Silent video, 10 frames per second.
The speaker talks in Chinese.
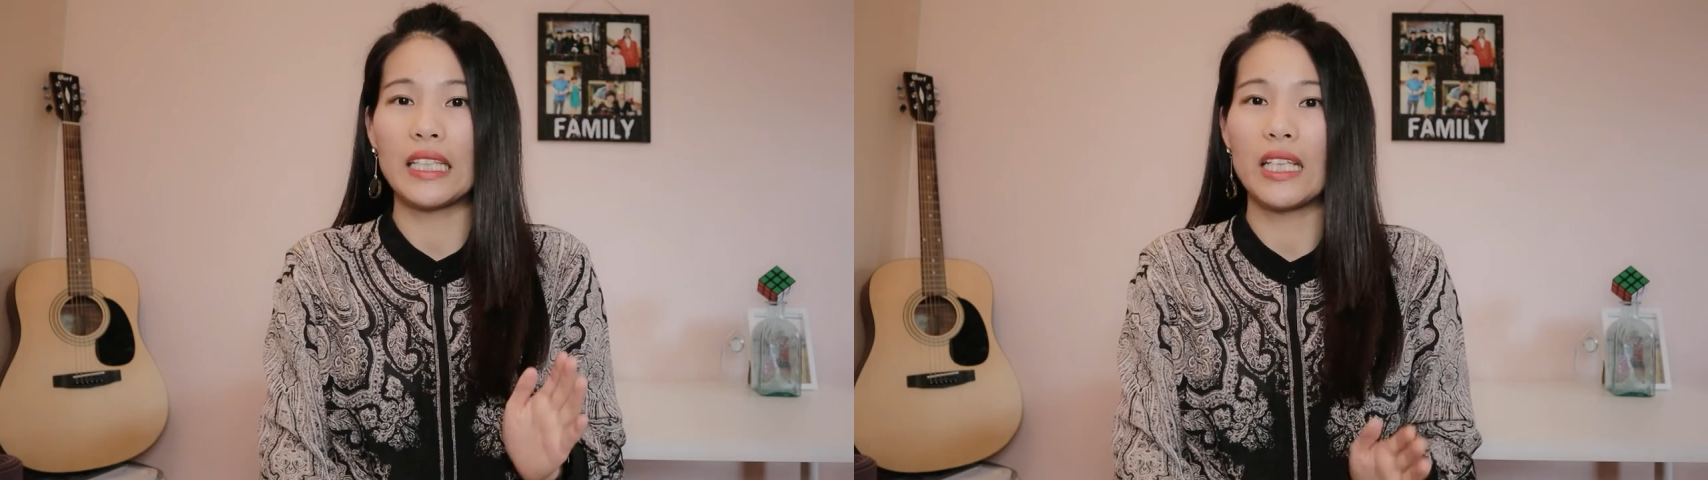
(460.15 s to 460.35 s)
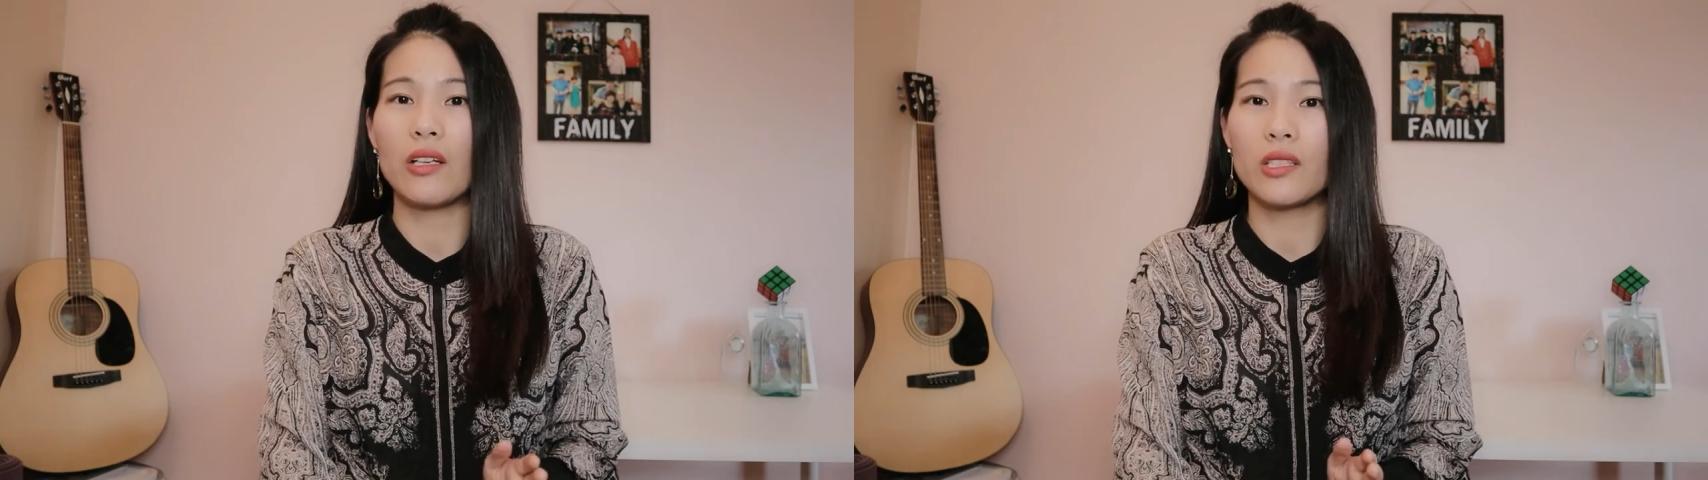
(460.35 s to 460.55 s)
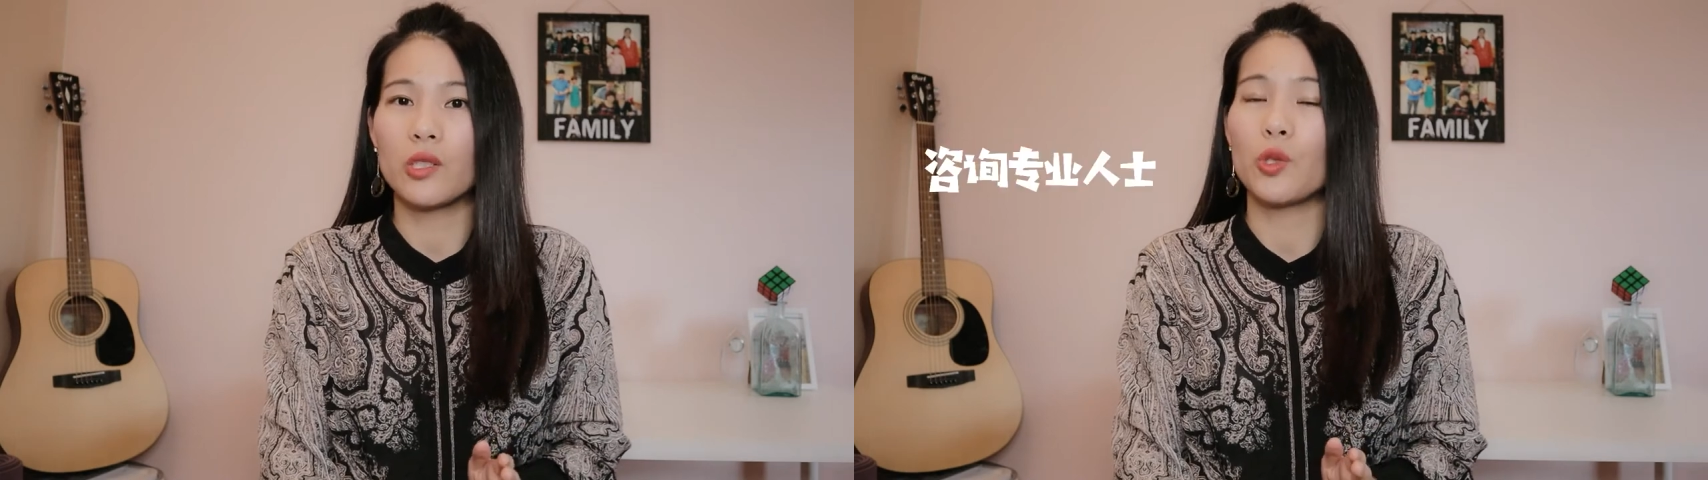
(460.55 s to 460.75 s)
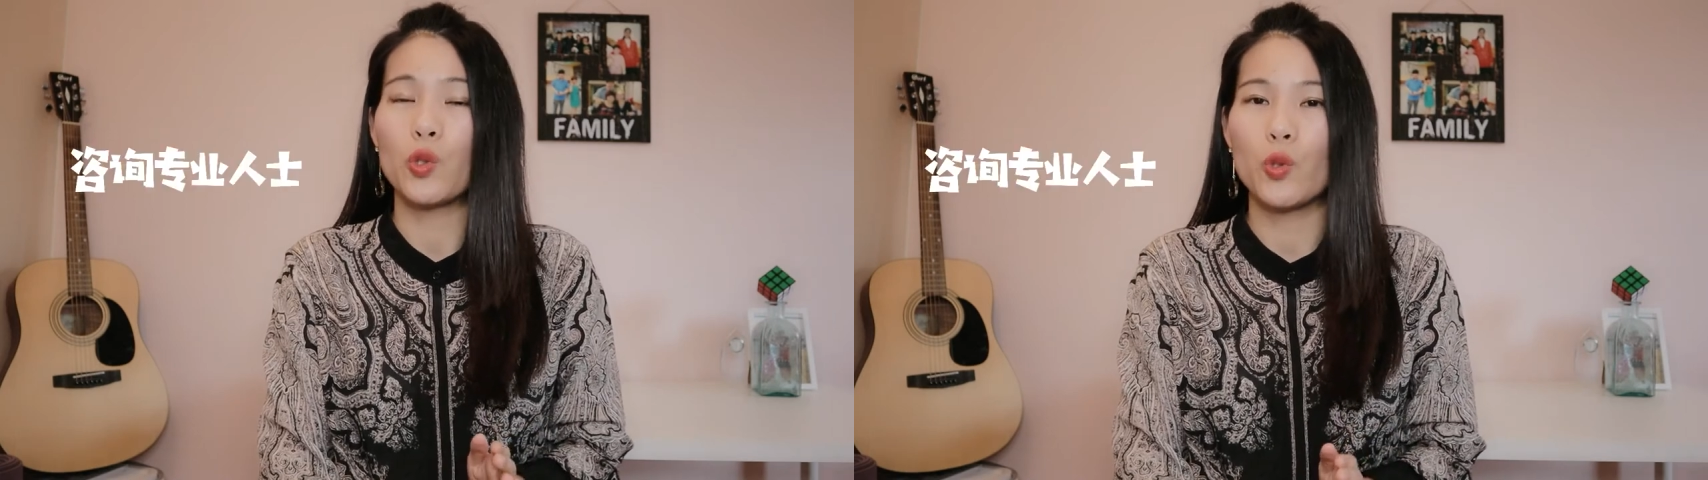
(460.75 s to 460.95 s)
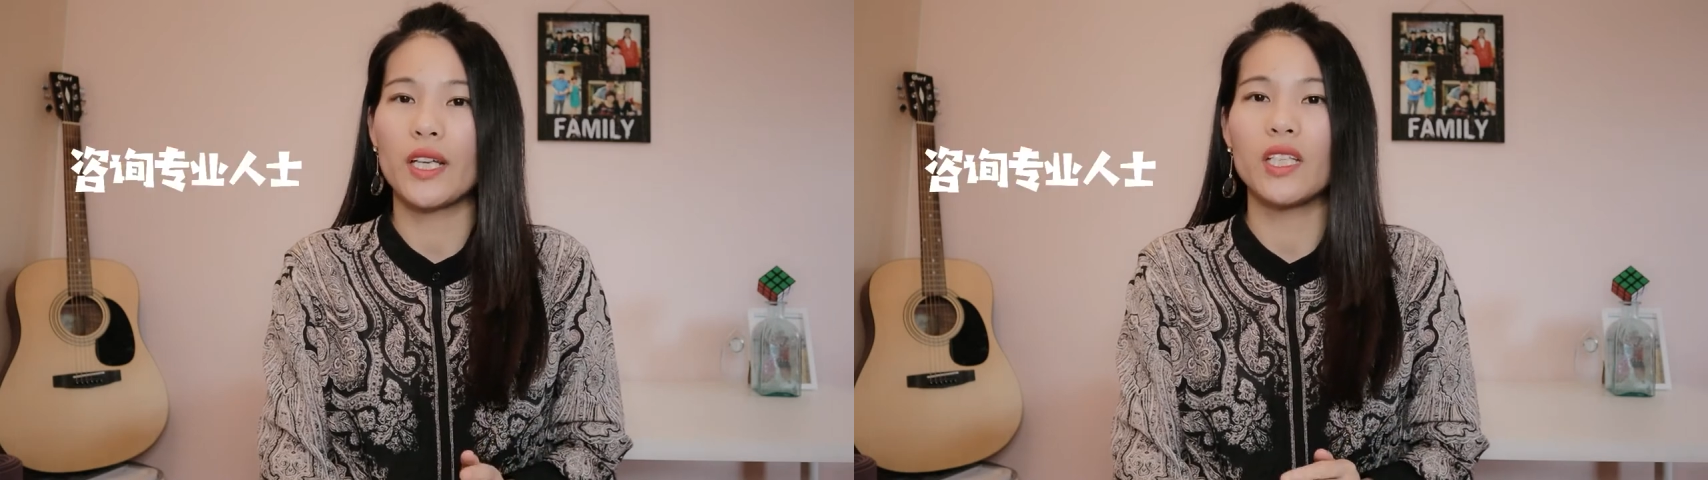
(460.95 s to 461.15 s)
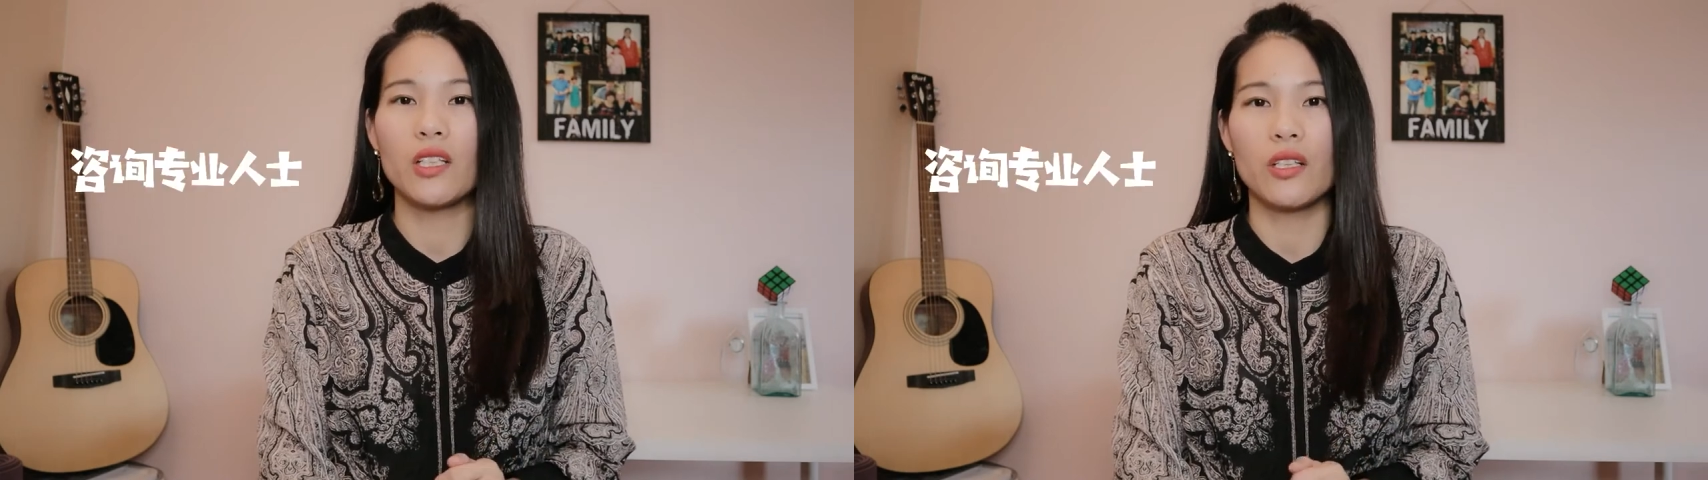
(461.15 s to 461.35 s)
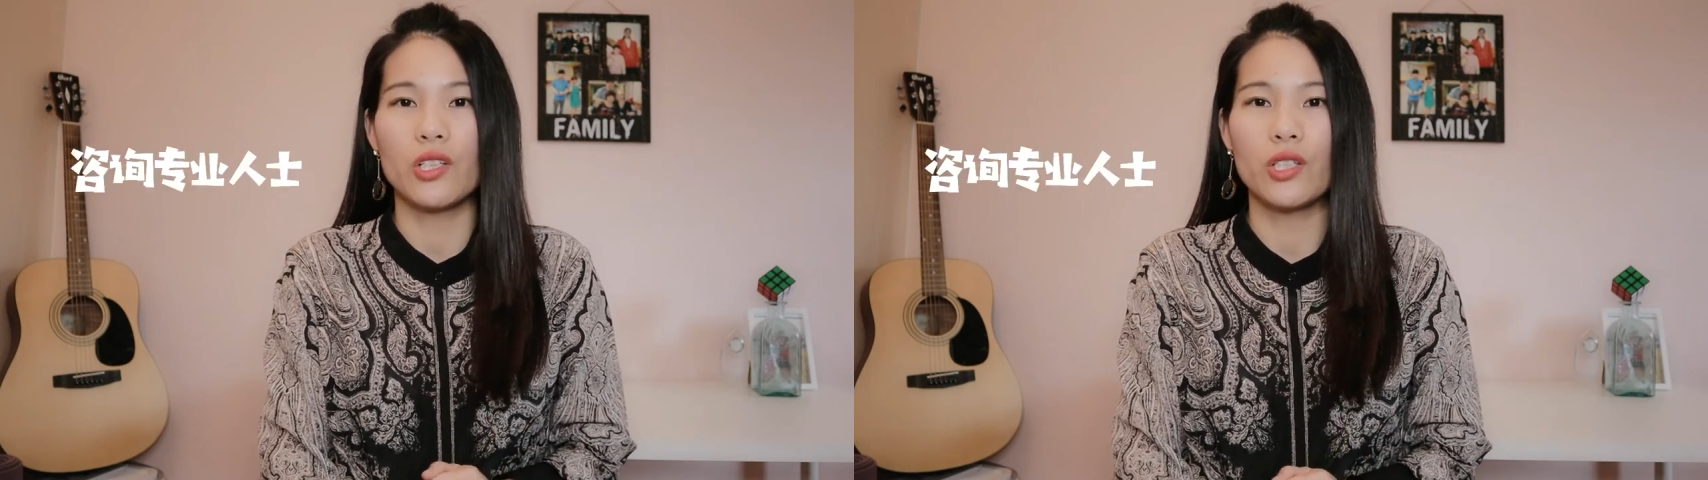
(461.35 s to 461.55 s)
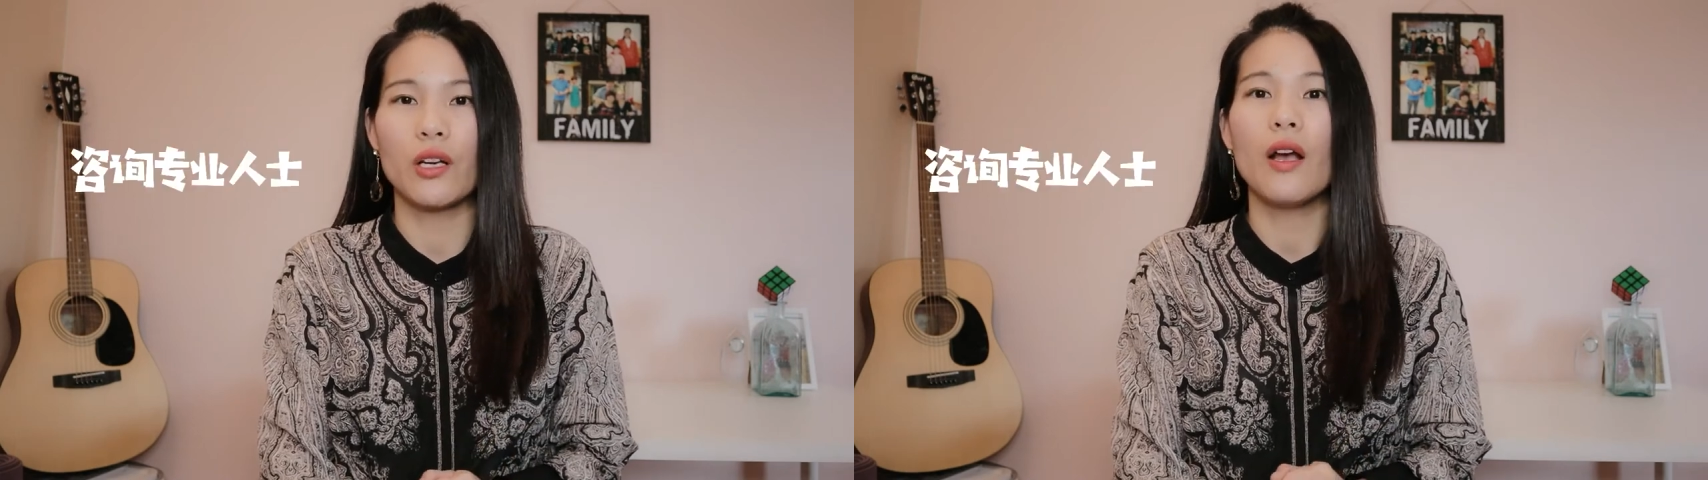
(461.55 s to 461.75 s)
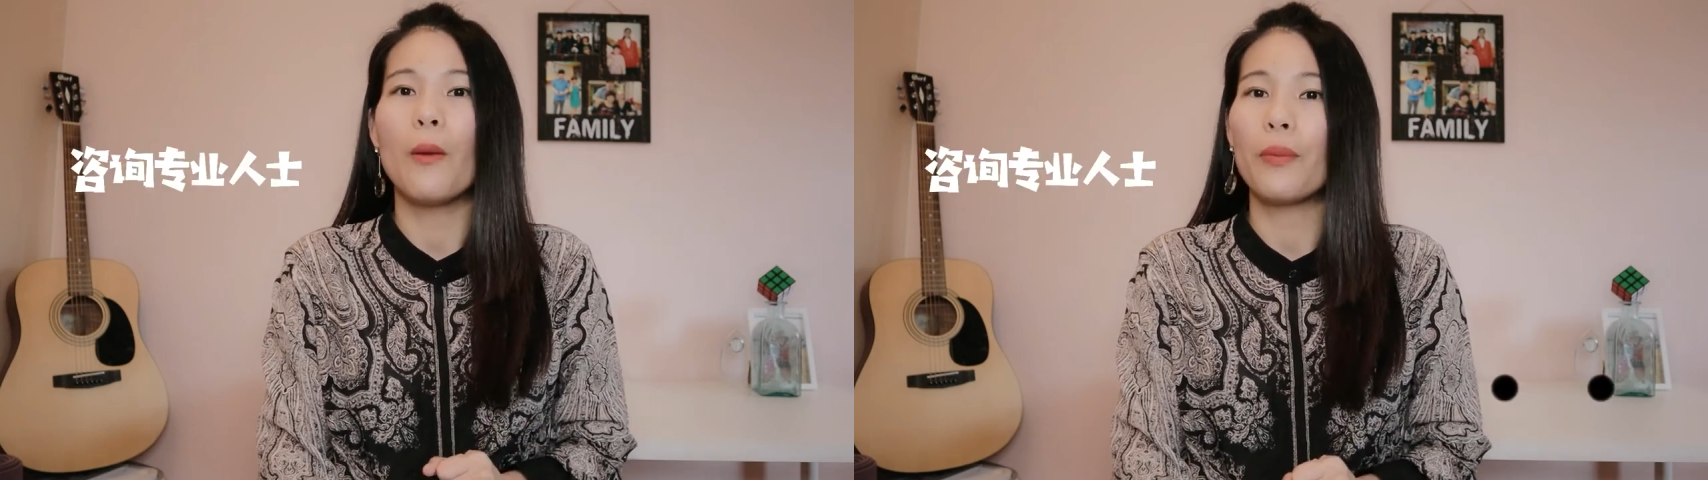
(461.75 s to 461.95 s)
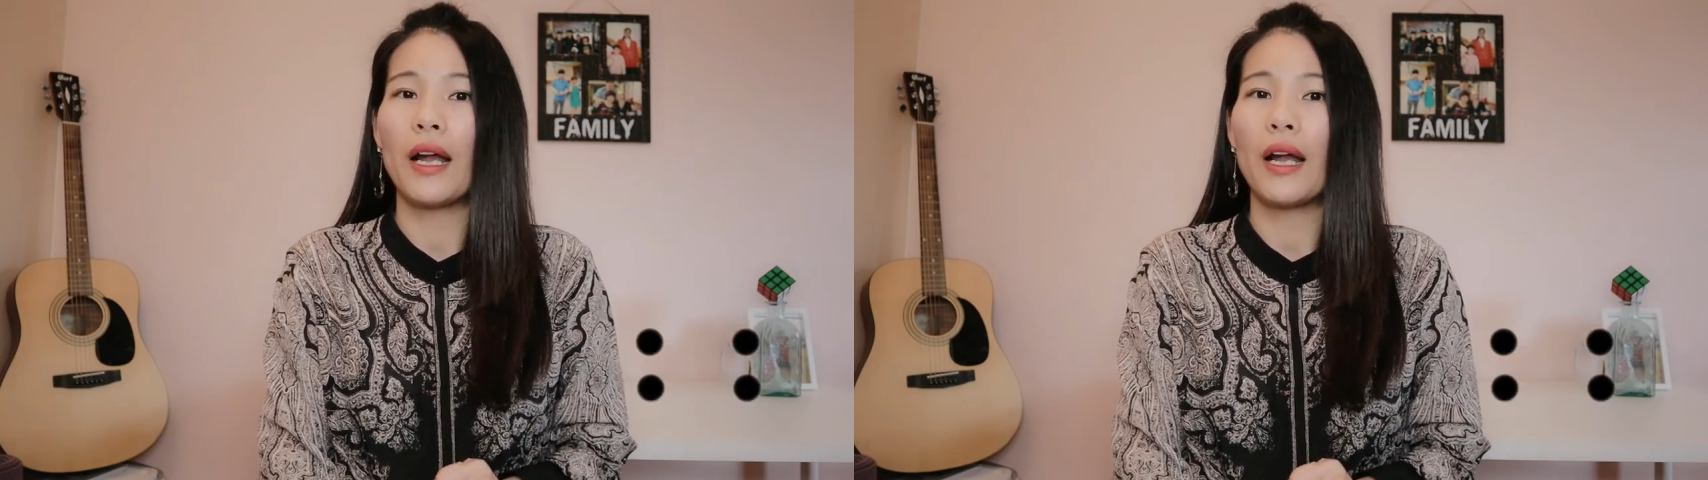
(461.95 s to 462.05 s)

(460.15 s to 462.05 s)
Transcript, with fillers: 一定要咨询专业人士，